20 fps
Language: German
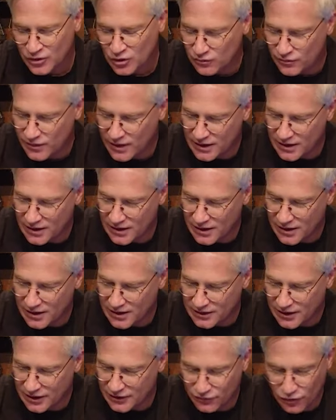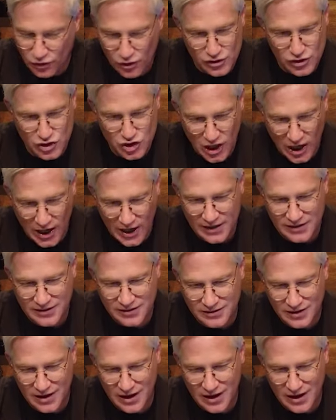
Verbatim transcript: Und wenn äh, das Volk schreit